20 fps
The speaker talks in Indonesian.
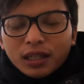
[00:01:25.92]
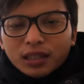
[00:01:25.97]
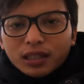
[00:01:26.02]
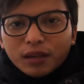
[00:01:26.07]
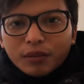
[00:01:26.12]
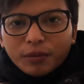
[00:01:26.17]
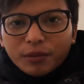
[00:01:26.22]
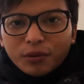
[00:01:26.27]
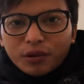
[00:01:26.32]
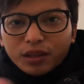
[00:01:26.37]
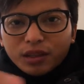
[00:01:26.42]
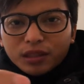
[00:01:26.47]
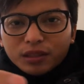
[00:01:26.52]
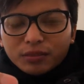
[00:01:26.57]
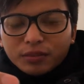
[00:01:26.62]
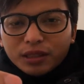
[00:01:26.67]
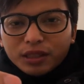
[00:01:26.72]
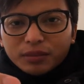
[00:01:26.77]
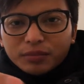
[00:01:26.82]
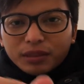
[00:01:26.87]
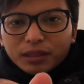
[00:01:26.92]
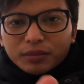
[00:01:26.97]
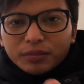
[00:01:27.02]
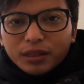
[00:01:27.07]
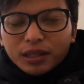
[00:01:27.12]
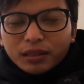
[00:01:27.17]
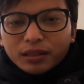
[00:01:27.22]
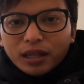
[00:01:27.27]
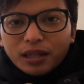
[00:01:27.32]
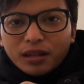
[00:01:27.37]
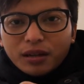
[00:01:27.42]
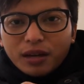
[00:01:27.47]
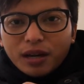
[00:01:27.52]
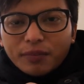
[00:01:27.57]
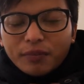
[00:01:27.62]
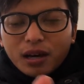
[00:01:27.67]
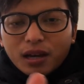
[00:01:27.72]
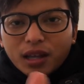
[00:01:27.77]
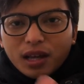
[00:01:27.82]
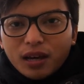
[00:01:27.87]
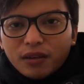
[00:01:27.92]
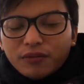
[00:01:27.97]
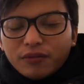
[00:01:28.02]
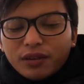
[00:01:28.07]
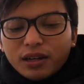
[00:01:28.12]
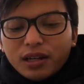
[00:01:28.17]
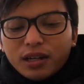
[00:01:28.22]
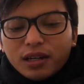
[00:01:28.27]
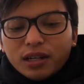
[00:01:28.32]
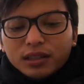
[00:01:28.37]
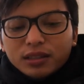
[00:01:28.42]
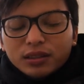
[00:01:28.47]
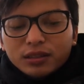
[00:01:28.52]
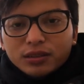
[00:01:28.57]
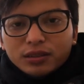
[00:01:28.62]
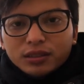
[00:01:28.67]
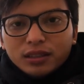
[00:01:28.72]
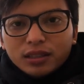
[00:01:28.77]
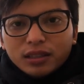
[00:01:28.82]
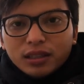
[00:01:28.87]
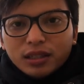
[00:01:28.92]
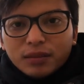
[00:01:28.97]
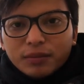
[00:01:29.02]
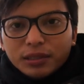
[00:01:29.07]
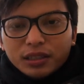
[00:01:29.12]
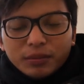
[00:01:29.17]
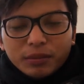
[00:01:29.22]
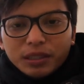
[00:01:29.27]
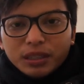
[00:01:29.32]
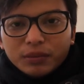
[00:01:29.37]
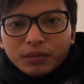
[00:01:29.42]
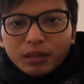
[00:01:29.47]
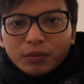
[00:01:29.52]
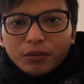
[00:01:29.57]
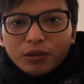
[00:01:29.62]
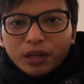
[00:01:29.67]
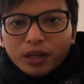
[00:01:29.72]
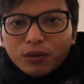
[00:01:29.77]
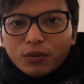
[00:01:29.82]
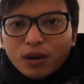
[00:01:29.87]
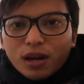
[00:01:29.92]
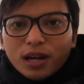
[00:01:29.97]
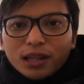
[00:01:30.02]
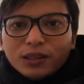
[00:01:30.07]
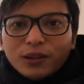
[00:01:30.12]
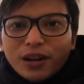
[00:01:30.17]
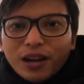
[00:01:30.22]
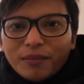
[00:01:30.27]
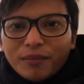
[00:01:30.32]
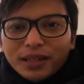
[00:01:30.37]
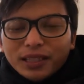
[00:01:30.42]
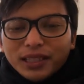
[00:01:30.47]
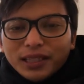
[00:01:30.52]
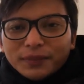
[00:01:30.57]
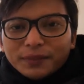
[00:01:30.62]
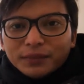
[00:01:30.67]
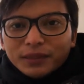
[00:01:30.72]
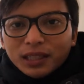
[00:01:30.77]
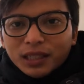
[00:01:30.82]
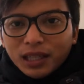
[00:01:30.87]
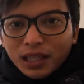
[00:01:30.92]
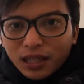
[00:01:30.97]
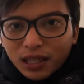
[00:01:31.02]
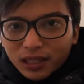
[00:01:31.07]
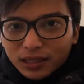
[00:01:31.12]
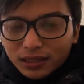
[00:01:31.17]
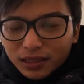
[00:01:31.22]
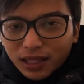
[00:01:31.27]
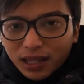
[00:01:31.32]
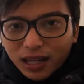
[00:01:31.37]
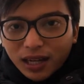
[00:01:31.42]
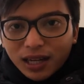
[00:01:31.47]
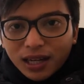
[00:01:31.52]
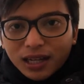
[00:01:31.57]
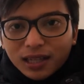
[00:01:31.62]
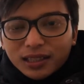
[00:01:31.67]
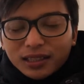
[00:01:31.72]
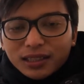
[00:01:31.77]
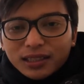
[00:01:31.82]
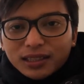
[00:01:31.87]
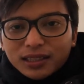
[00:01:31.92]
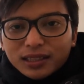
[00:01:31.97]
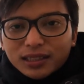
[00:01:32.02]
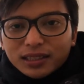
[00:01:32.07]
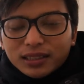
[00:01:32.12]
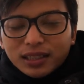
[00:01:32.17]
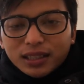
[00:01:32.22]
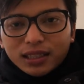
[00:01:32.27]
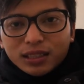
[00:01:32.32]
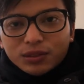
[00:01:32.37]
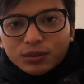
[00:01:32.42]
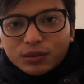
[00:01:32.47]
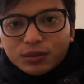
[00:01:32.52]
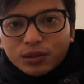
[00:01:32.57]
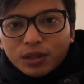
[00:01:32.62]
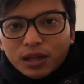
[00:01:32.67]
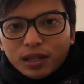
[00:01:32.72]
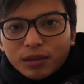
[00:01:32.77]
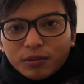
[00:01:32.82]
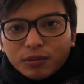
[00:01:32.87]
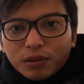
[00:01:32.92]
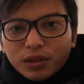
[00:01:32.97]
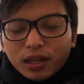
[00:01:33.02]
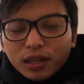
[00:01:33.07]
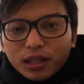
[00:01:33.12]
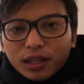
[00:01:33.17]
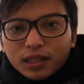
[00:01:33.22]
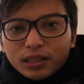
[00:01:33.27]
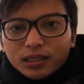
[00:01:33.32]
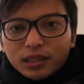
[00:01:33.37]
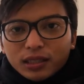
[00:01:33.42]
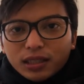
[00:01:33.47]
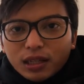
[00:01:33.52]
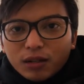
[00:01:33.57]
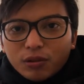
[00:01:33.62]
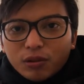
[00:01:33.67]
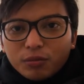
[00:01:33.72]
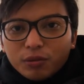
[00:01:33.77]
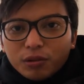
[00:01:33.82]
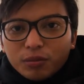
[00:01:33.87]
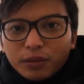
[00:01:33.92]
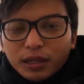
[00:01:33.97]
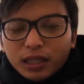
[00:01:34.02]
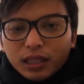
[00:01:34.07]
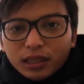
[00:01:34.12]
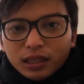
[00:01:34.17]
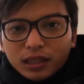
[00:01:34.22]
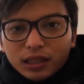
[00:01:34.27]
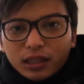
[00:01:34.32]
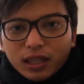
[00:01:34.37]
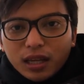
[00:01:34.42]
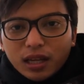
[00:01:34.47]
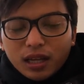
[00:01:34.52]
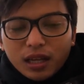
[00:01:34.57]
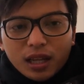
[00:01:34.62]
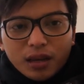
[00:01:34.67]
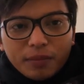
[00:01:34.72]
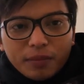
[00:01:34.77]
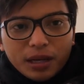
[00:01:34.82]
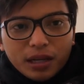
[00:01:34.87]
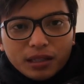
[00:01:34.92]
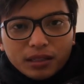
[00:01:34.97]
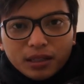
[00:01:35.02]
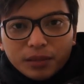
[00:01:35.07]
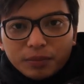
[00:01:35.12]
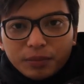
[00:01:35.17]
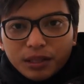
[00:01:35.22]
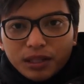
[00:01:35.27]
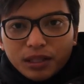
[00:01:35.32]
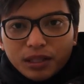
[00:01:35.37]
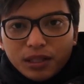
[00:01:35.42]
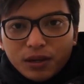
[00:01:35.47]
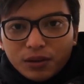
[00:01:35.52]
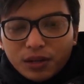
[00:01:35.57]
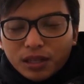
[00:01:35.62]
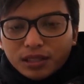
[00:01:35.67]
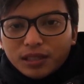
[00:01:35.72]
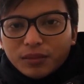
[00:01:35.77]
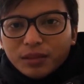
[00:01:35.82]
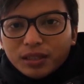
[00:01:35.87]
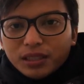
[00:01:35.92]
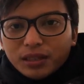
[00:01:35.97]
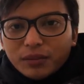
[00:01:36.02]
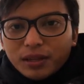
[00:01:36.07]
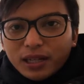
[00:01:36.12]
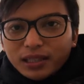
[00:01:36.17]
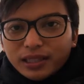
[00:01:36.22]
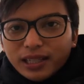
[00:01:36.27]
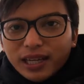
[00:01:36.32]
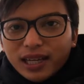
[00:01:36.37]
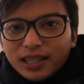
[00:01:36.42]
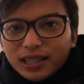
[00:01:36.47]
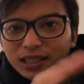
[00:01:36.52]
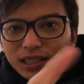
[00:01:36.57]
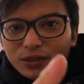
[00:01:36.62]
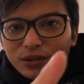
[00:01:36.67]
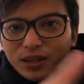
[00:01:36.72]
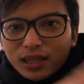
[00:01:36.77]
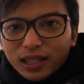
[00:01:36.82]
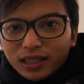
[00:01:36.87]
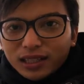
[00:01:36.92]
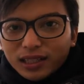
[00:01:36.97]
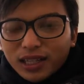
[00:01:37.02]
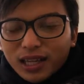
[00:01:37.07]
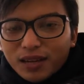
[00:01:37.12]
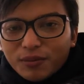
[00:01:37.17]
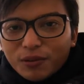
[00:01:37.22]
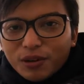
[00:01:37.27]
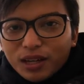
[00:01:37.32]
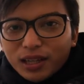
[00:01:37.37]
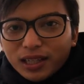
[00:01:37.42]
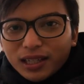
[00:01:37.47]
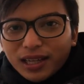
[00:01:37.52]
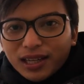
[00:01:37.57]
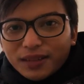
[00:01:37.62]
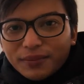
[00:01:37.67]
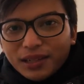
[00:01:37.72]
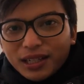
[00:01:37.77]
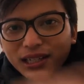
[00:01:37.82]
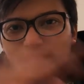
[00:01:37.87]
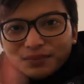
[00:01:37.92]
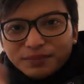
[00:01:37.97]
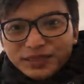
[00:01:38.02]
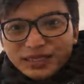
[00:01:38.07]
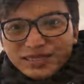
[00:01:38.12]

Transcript: tapi pokoknya itu manis-manis banget ada baklava terus ada macam-macam deh pokoknya gue nggak tahu namanya sekarang uh, lagi nunggu ayam gorengnya sekitar 20 menit agak lama tapi ya udah sabar-sabar aja ya nanti gue liatin ayam gorengnya kayak gimana